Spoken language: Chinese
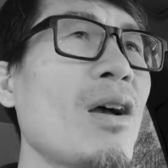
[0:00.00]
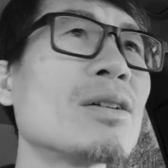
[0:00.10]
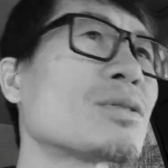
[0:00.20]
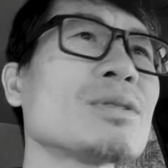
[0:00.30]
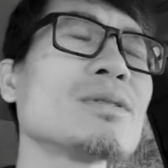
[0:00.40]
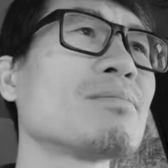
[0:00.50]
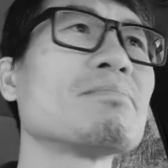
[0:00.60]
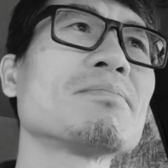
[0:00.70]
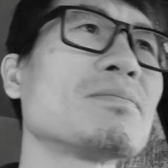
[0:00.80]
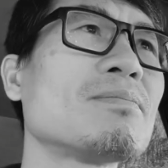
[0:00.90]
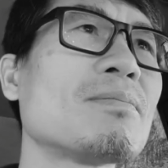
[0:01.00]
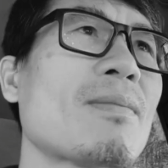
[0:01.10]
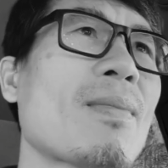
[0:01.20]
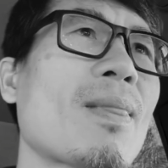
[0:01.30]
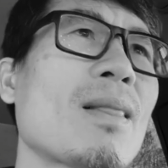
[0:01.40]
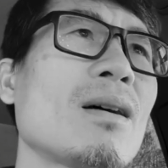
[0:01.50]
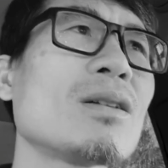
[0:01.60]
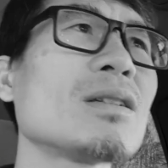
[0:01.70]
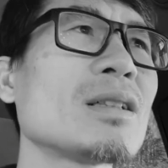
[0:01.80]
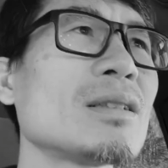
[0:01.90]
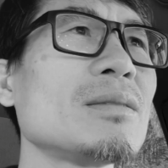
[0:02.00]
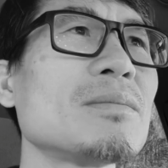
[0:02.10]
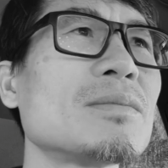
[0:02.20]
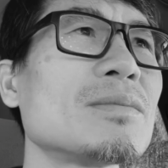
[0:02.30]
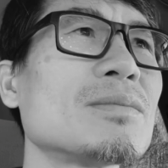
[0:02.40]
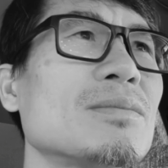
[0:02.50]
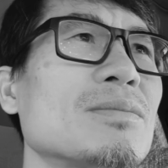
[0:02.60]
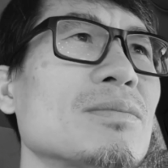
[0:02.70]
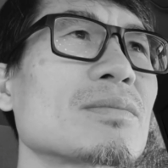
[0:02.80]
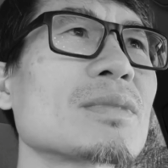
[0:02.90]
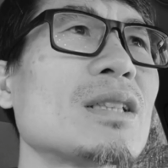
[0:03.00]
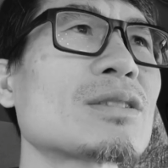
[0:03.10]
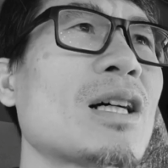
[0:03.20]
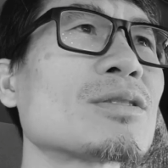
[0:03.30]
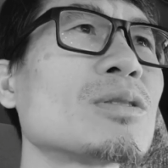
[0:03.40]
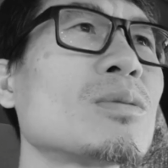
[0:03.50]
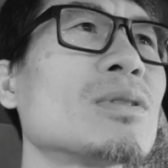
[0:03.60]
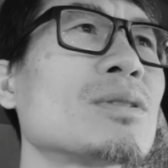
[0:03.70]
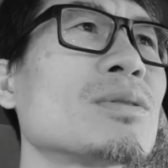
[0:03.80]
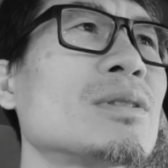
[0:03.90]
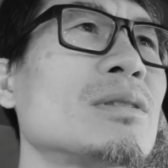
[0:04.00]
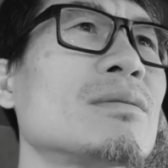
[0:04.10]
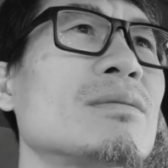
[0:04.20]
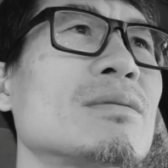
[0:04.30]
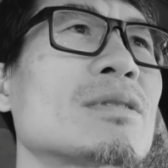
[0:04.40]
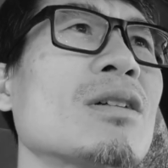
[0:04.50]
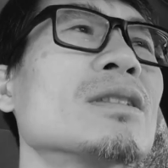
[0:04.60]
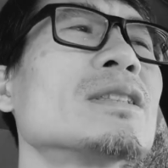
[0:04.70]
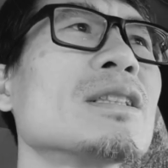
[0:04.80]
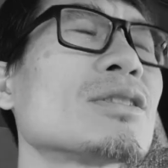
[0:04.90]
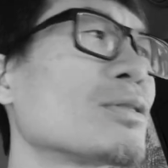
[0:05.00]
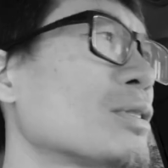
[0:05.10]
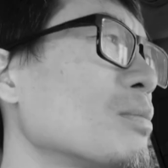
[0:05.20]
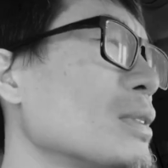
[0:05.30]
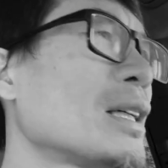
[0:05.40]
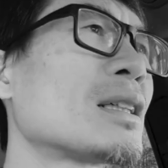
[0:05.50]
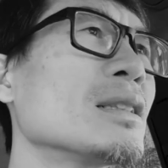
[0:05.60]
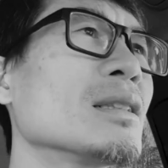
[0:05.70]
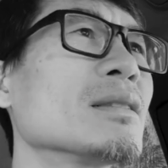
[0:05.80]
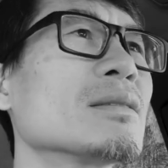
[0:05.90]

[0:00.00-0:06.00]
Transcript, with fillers: 所以后来尝试过，就是找人接手是不太可能。